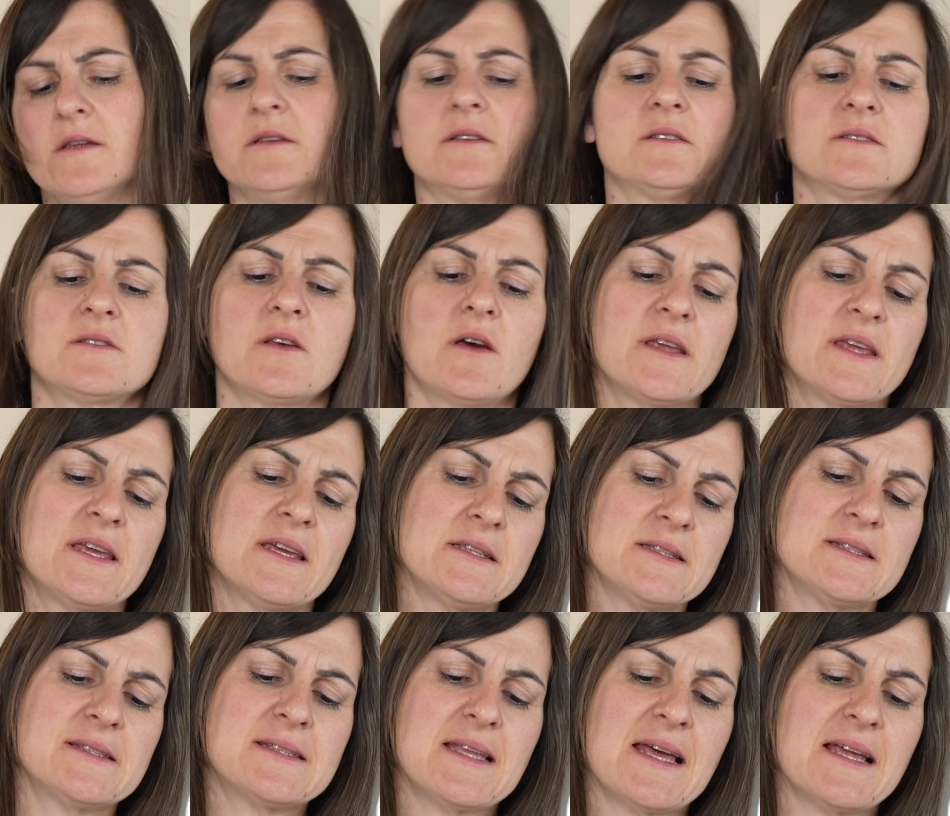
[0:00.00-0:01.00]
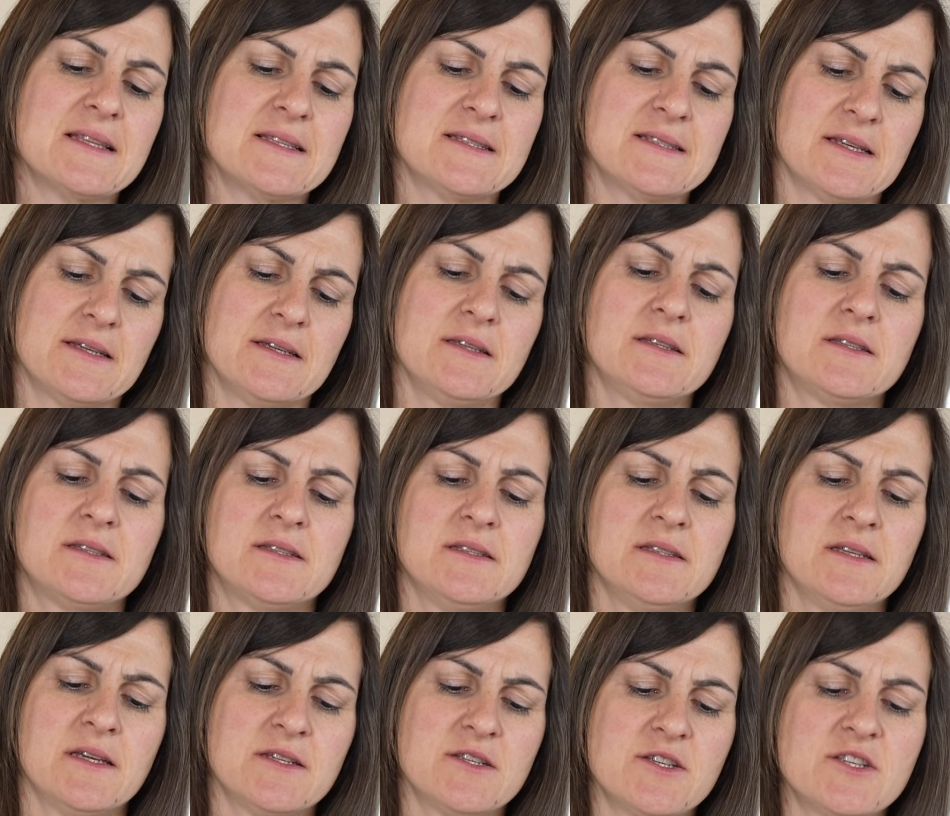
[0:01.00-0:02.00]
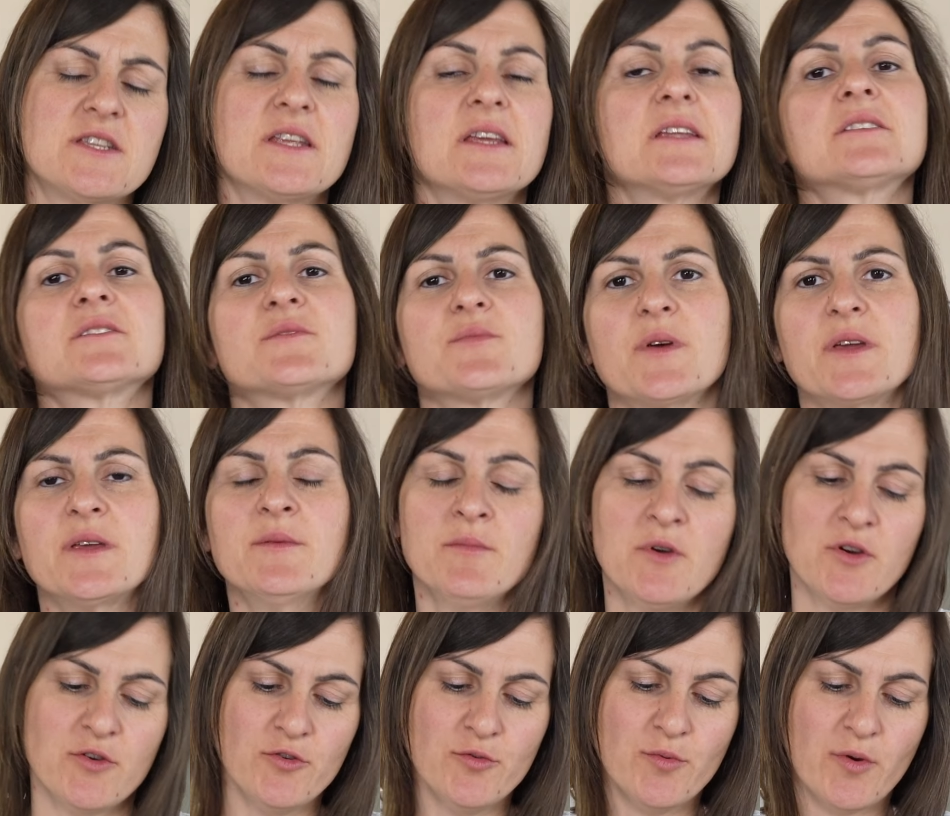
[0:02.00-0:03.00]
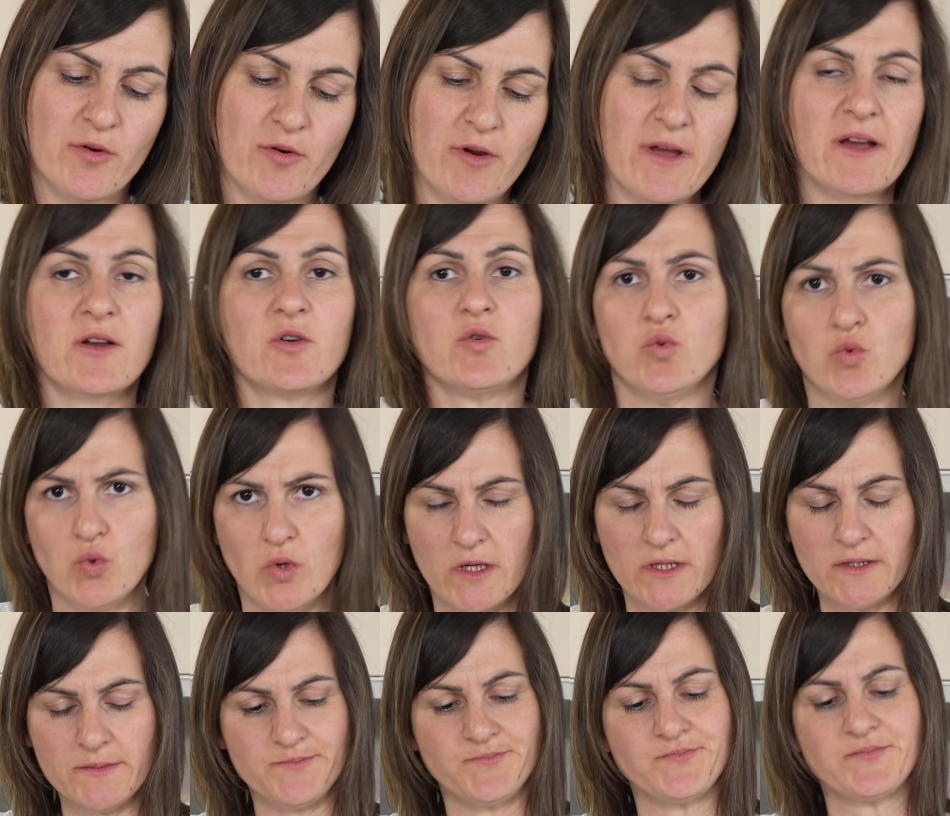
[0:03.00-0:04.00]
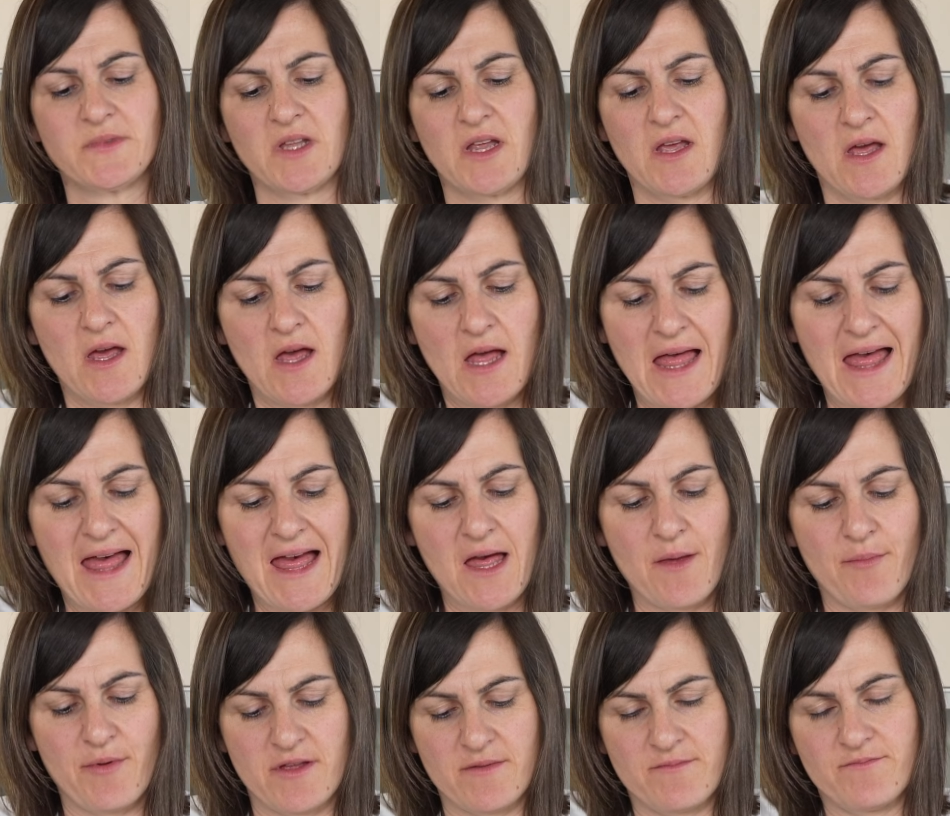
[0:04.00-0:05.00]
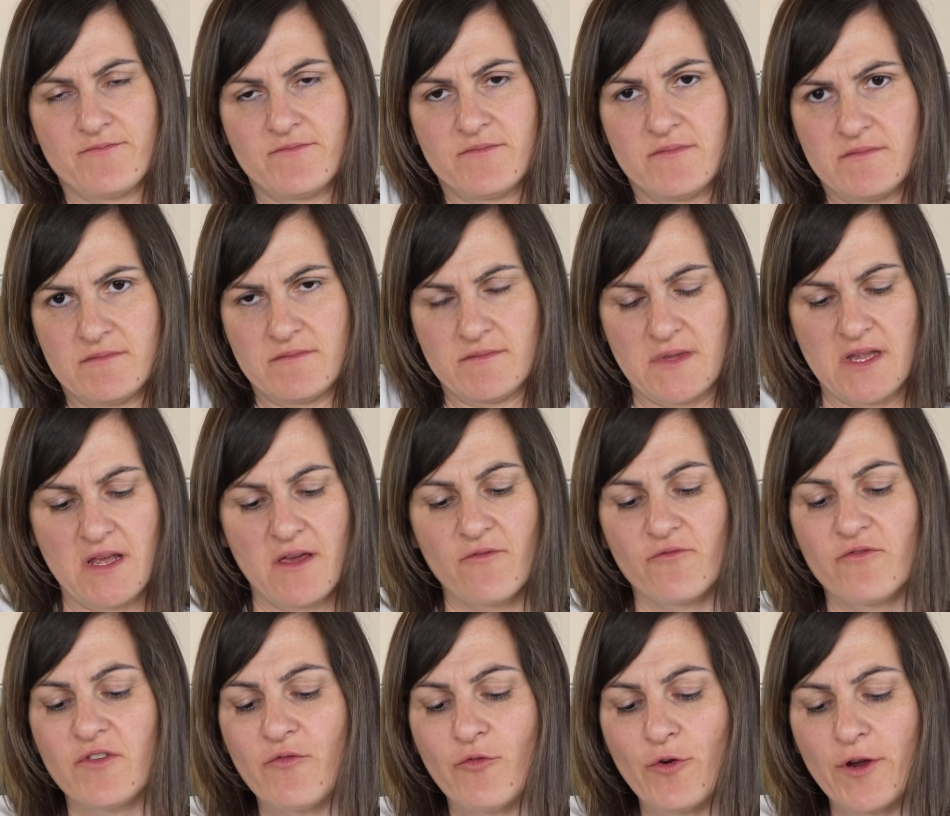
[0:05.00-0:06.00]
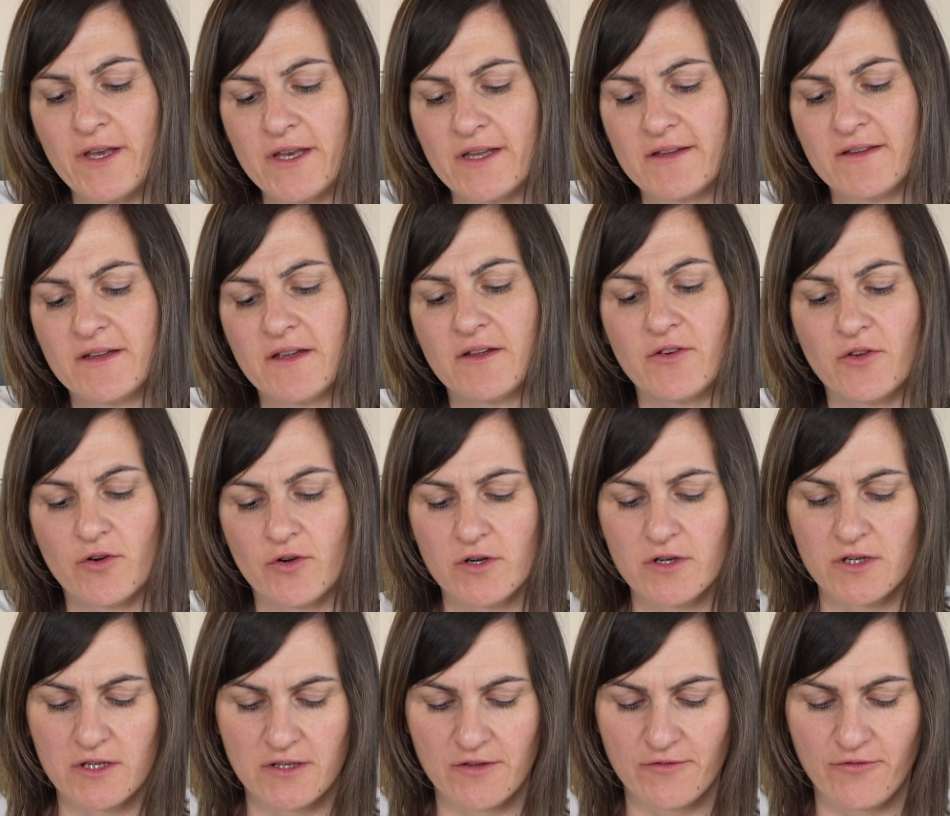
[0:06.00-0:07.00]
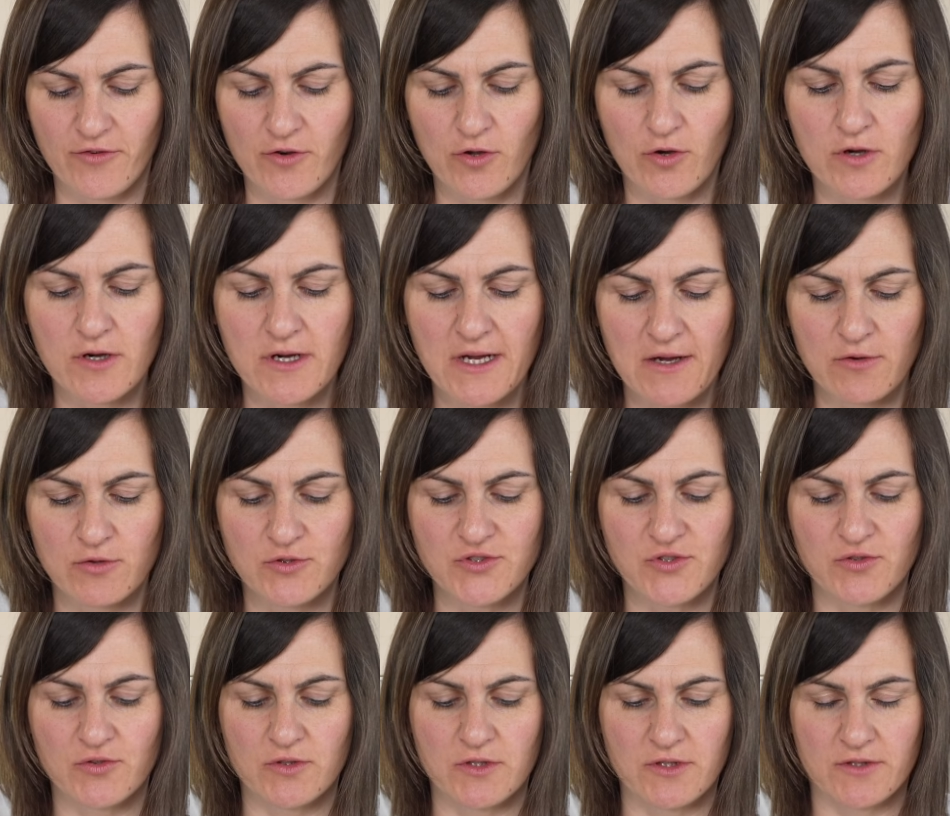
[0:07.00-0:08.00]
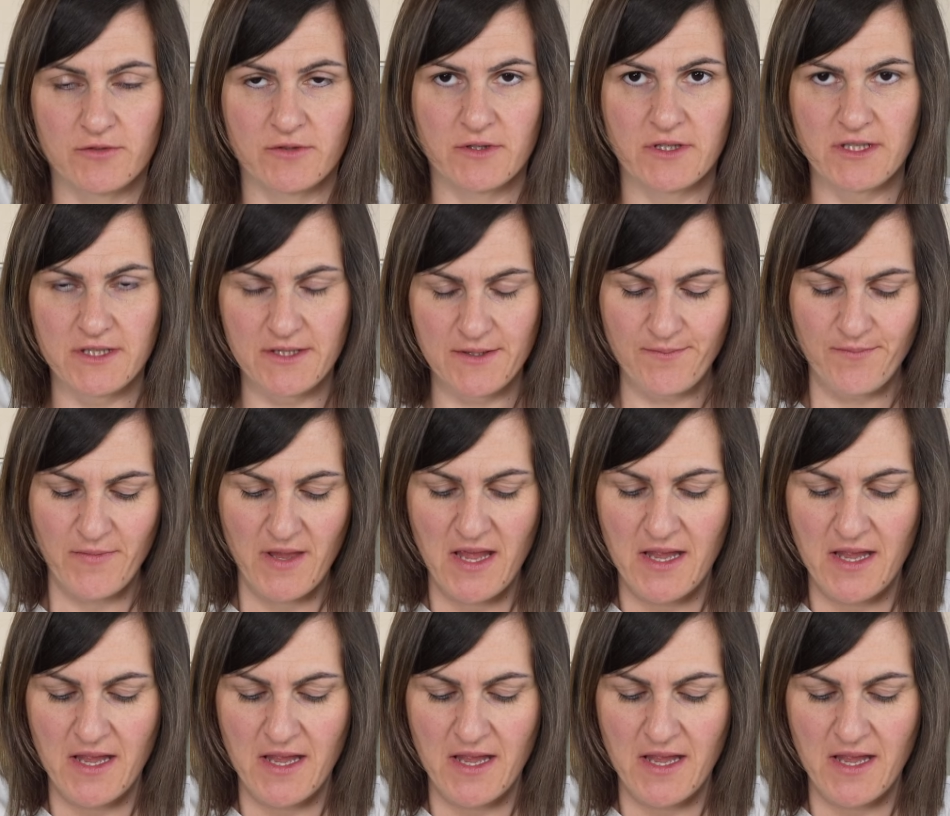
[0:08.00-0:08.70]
So, jetzt tatsächlich die, es steht zwar immer überall eine Kugel, aber wir wollen den ja nachher flach ausrollen, okay?